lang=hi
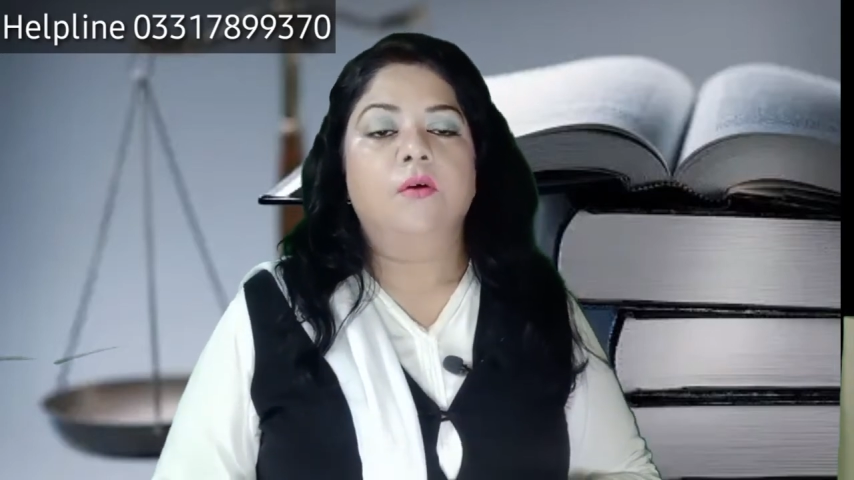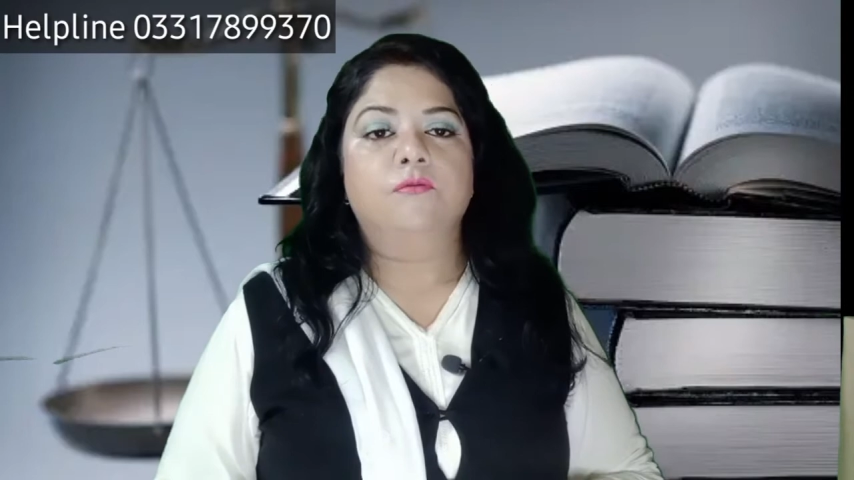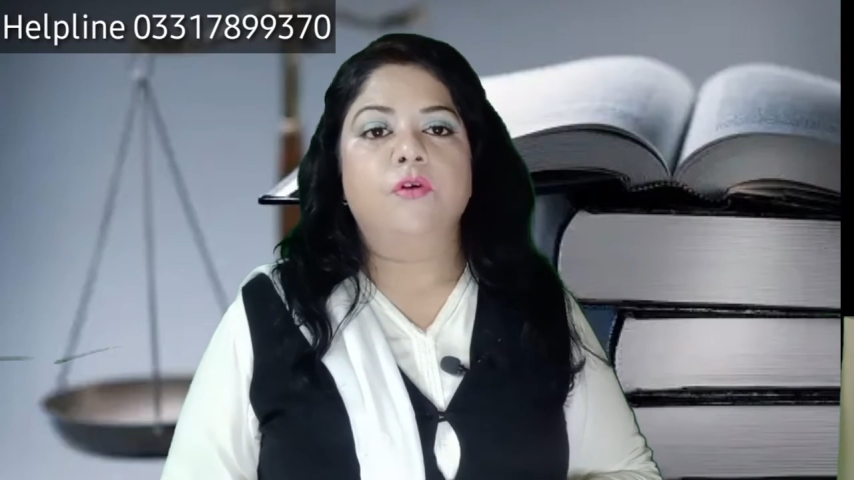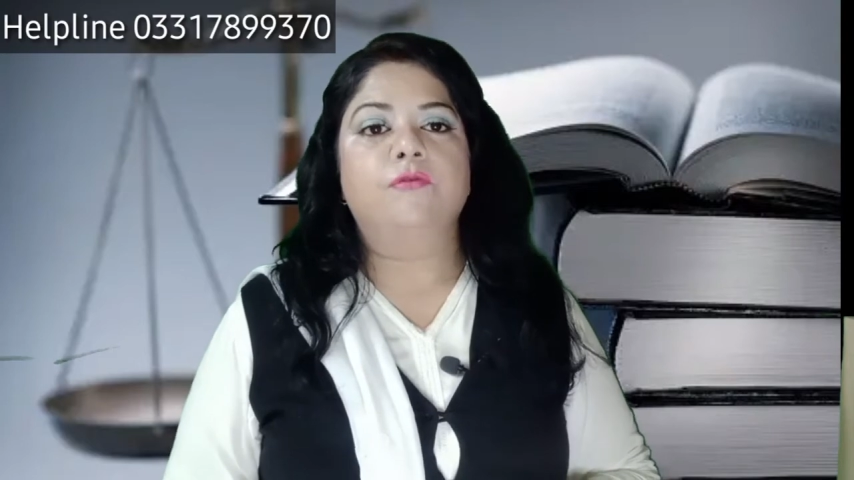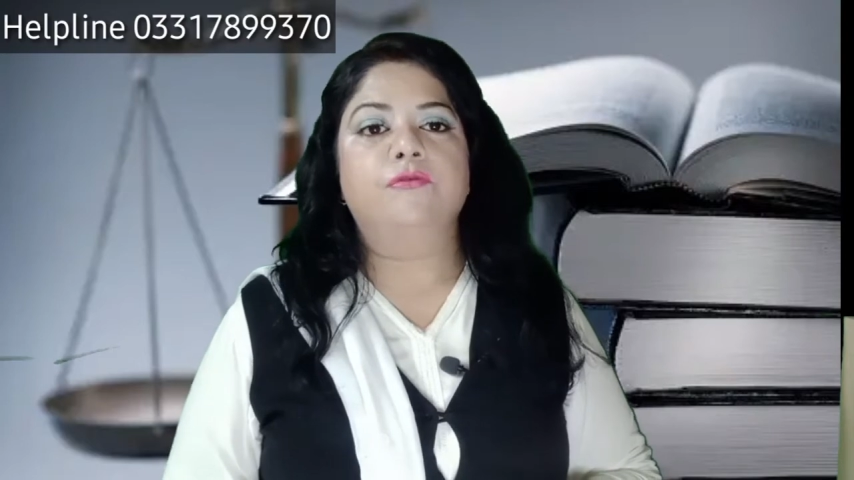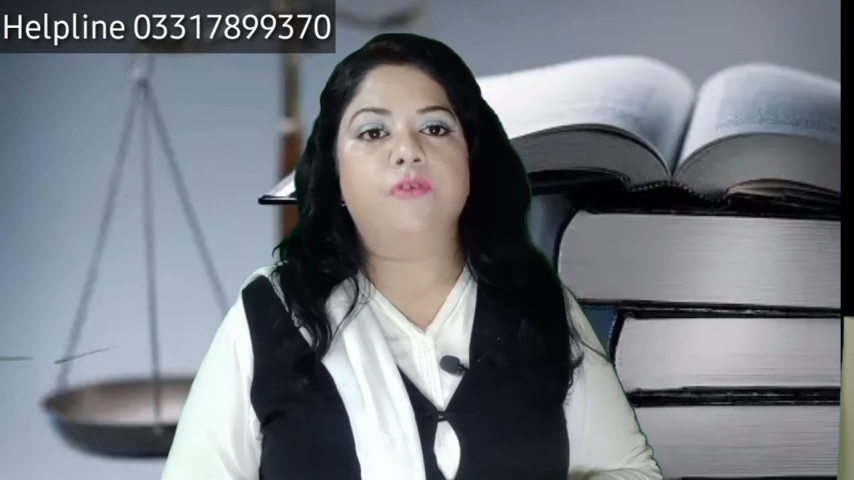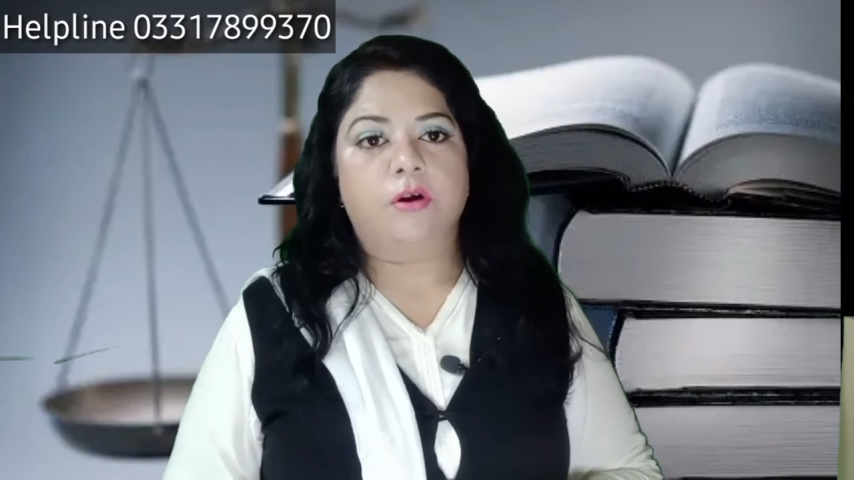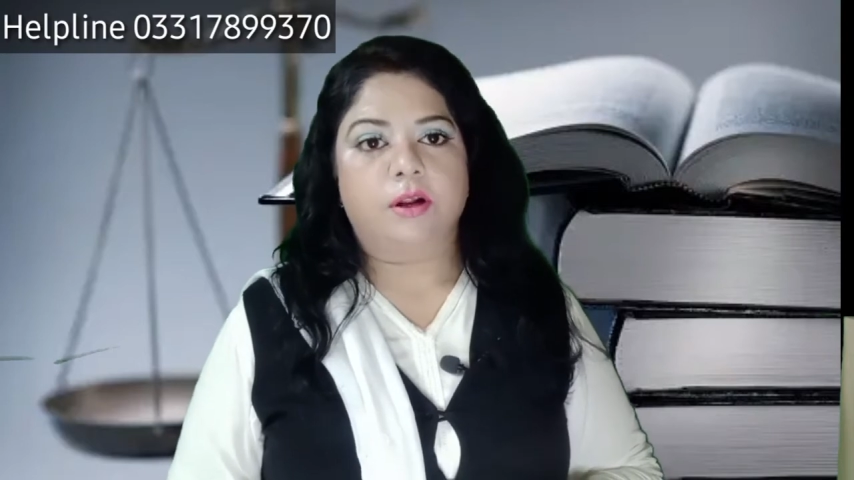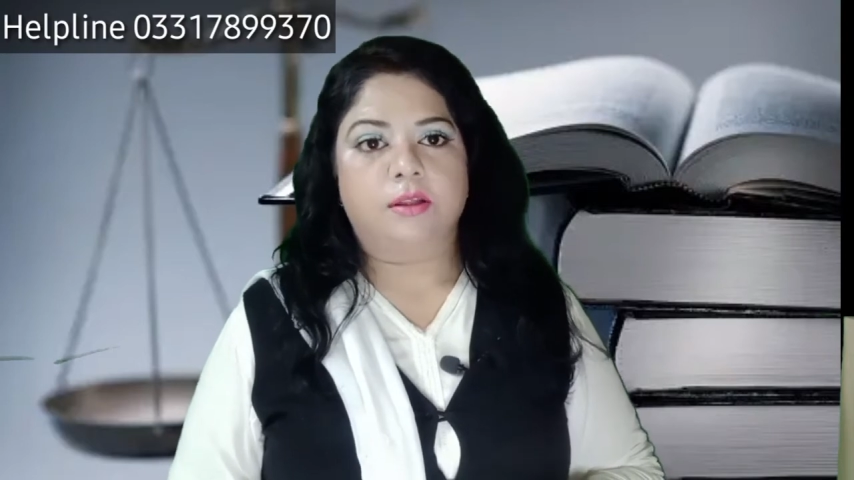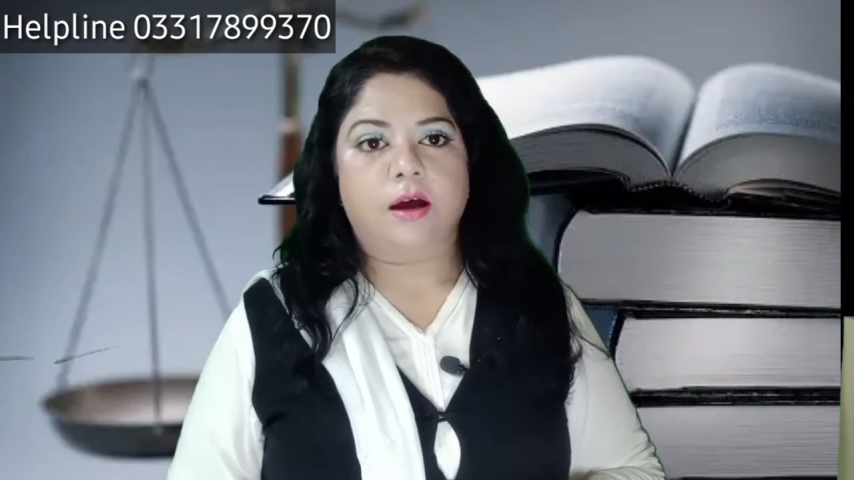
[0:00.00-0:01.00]
वो
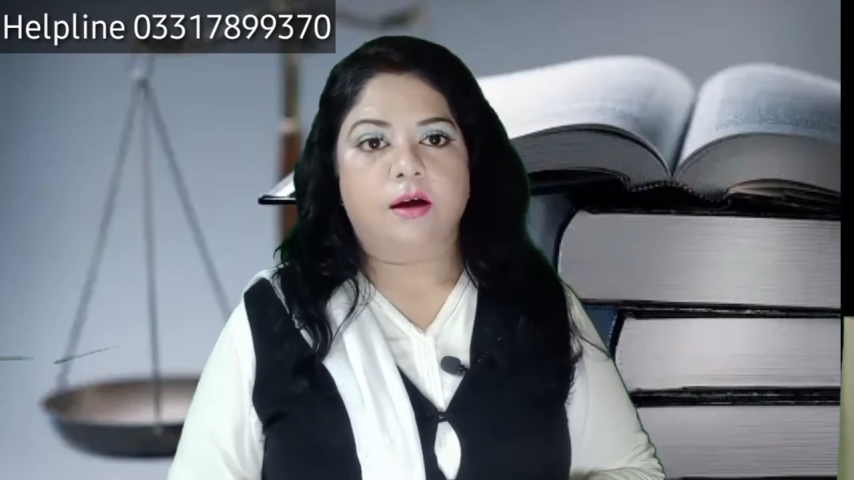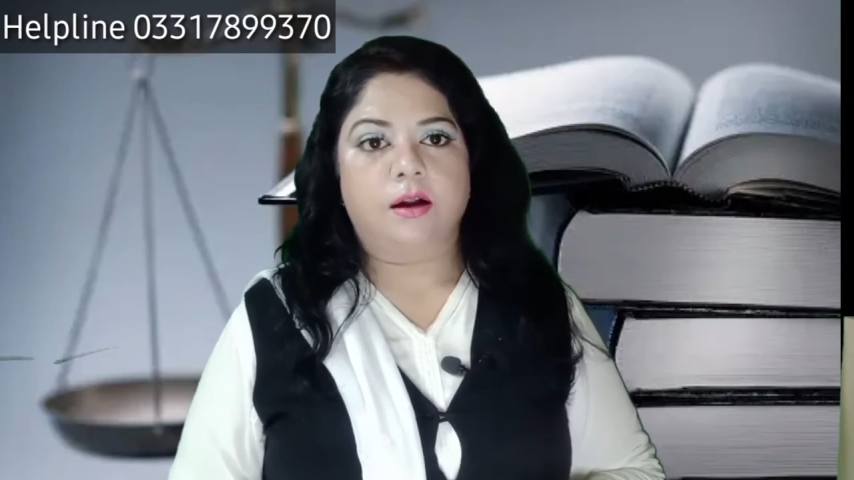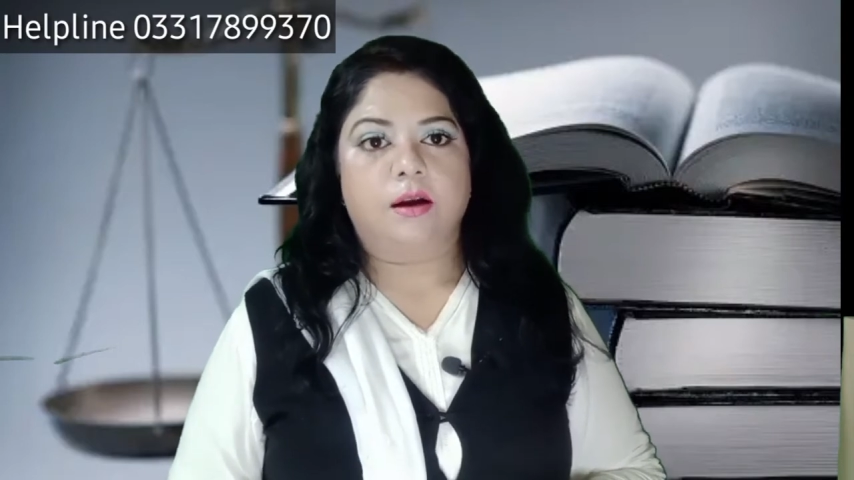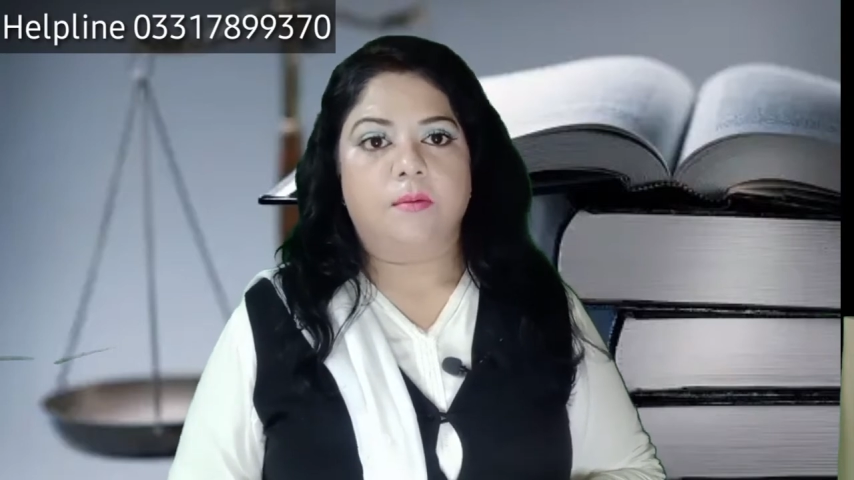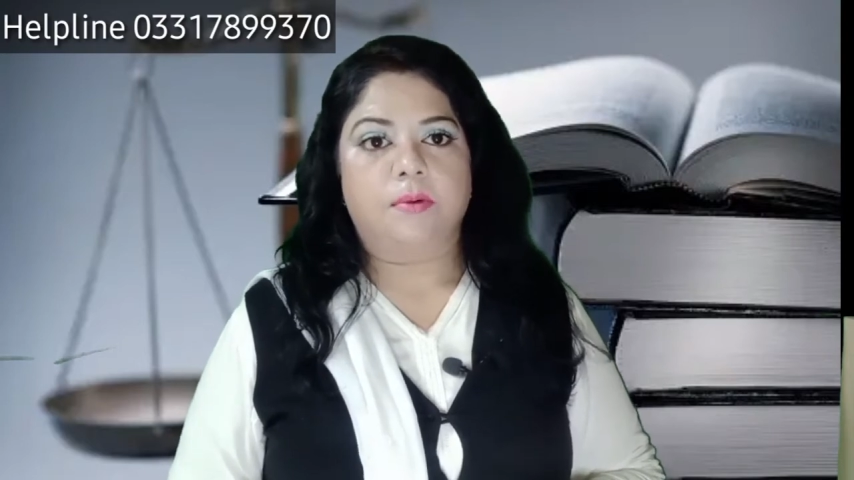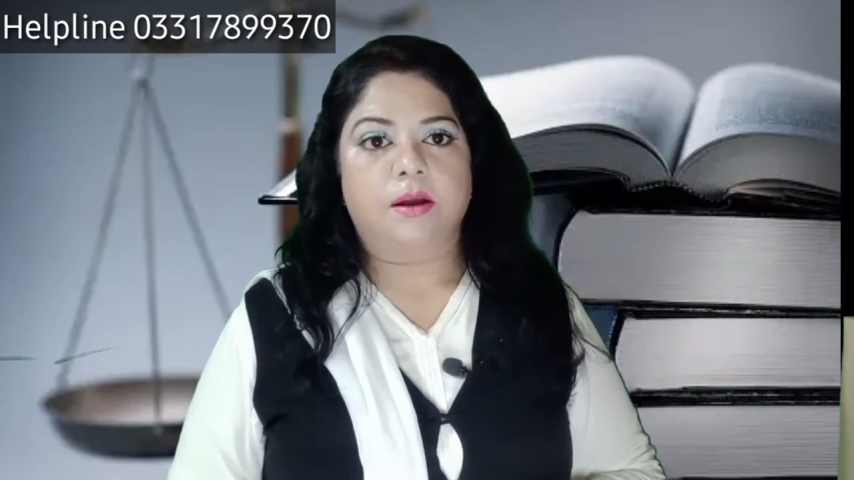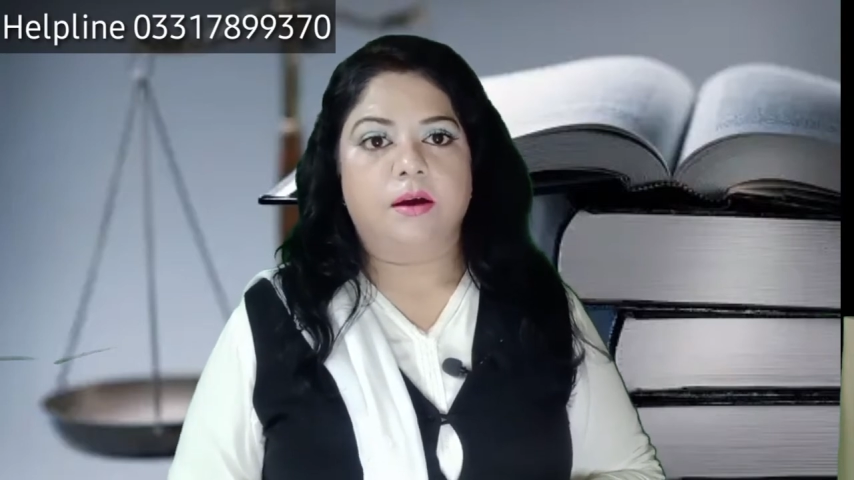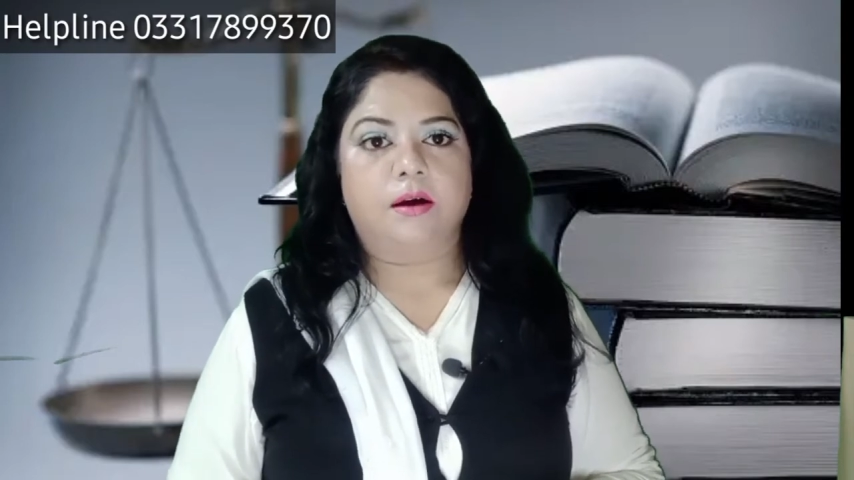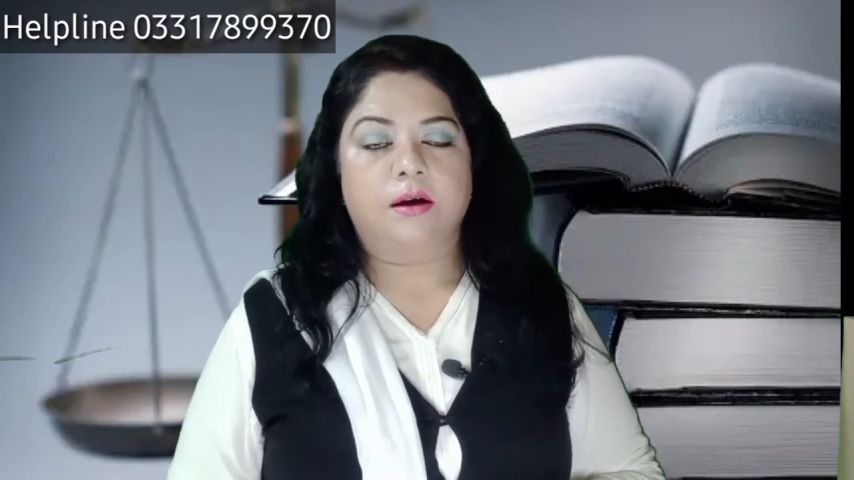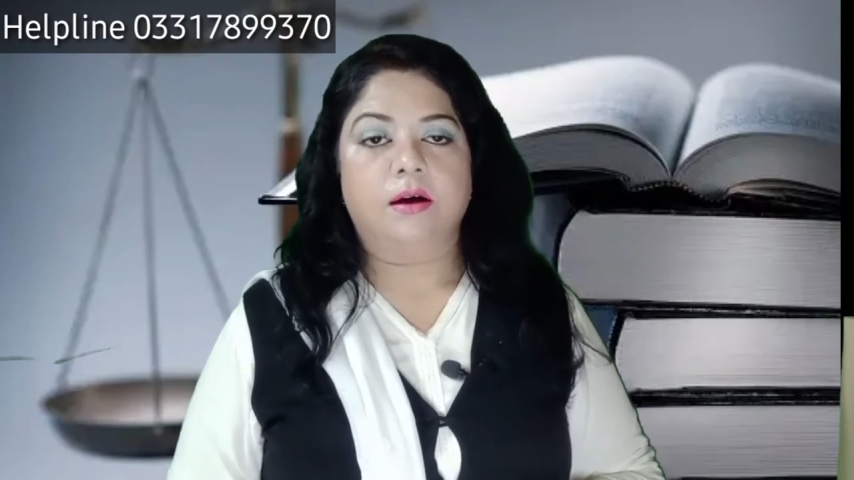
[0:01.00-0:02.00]
फ़ौर अदा करना
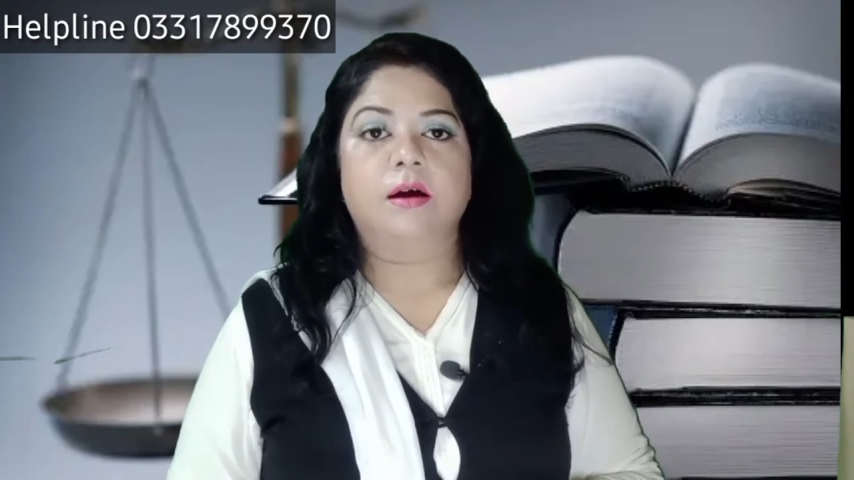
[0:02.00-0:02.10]
पड़ेगा